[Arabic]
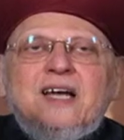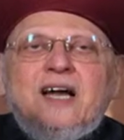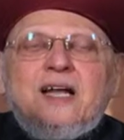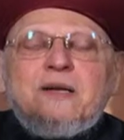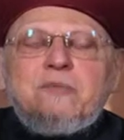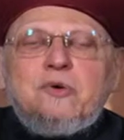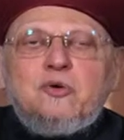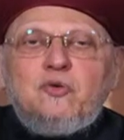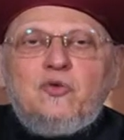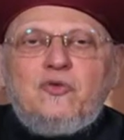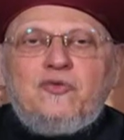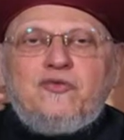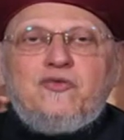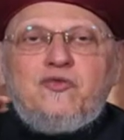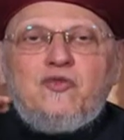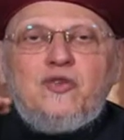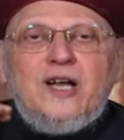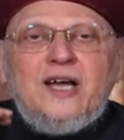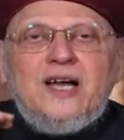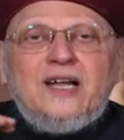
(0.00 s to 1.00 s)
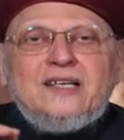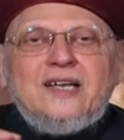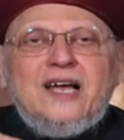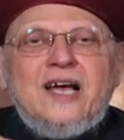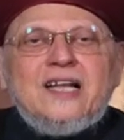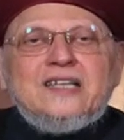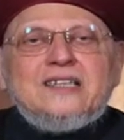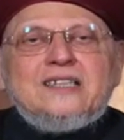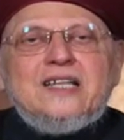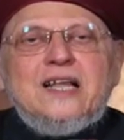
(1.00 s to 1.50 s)
يعني ما نقول فلان
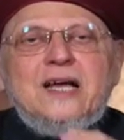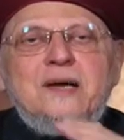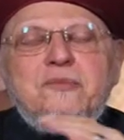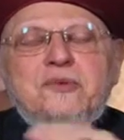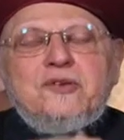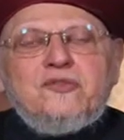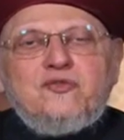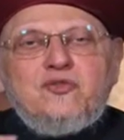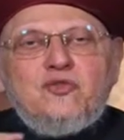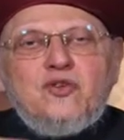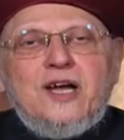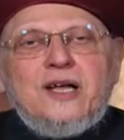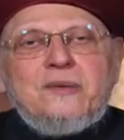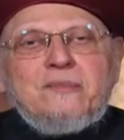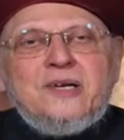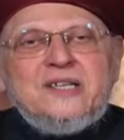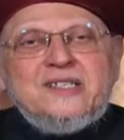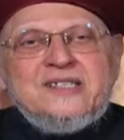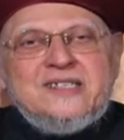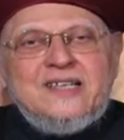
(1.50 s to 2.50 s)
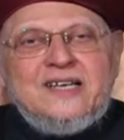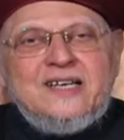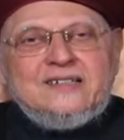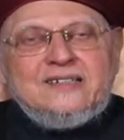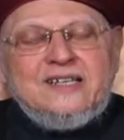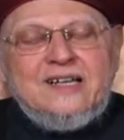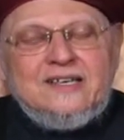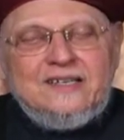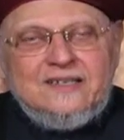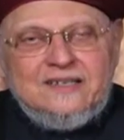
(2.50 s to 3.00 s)
أدنى من فلان
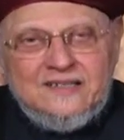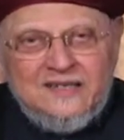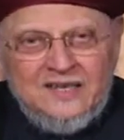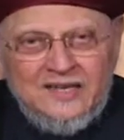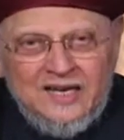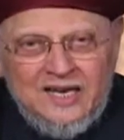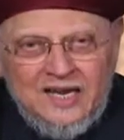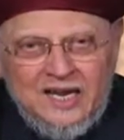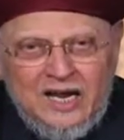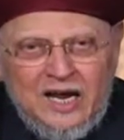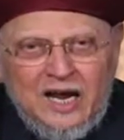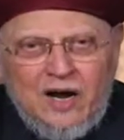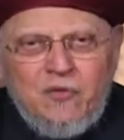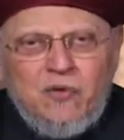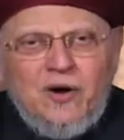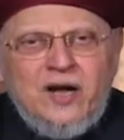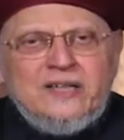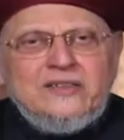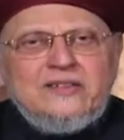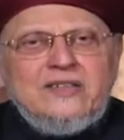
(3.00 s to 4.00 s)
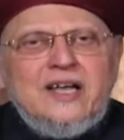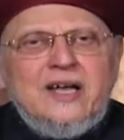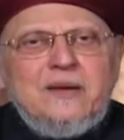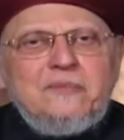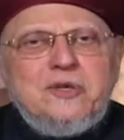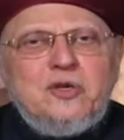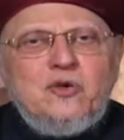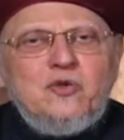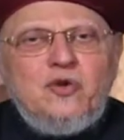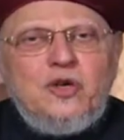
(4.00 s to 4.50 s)
منزلة أو
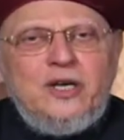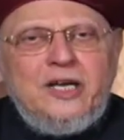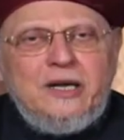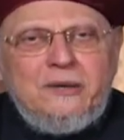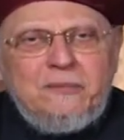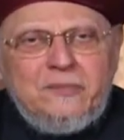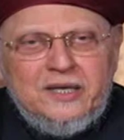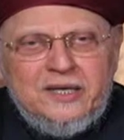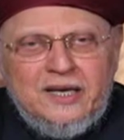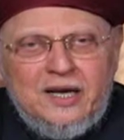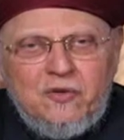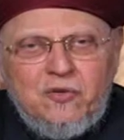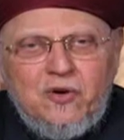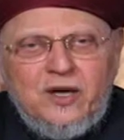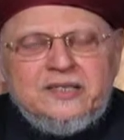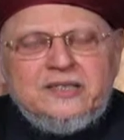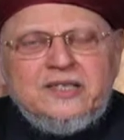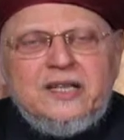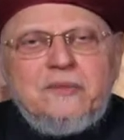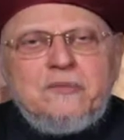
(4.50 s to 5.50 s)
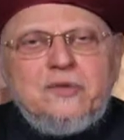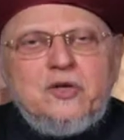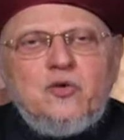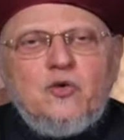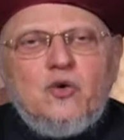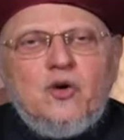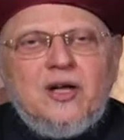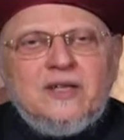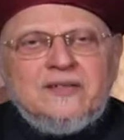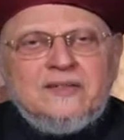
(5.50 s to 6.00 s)
أدنى منه علما أو أدنى
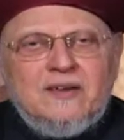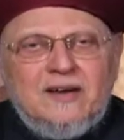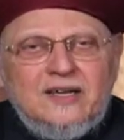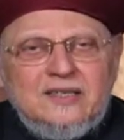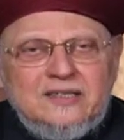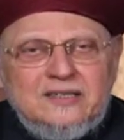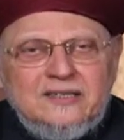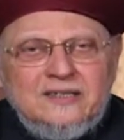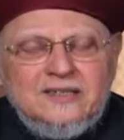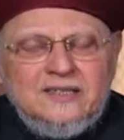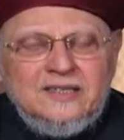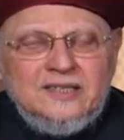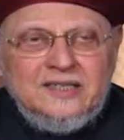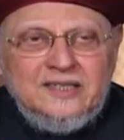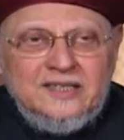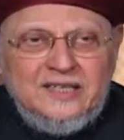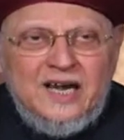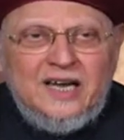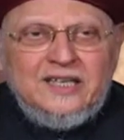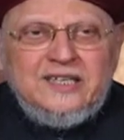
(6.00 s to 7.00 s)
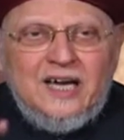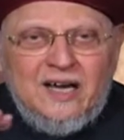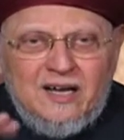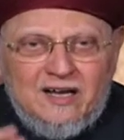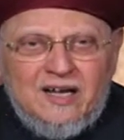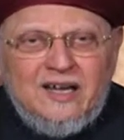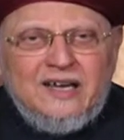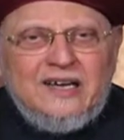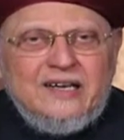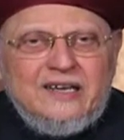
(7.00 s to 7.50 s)
منه قدرا يعني
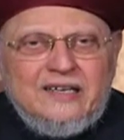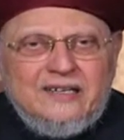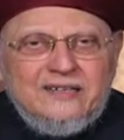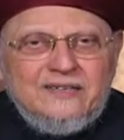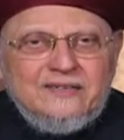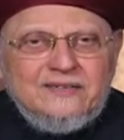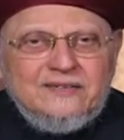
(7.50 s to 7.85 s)
أقل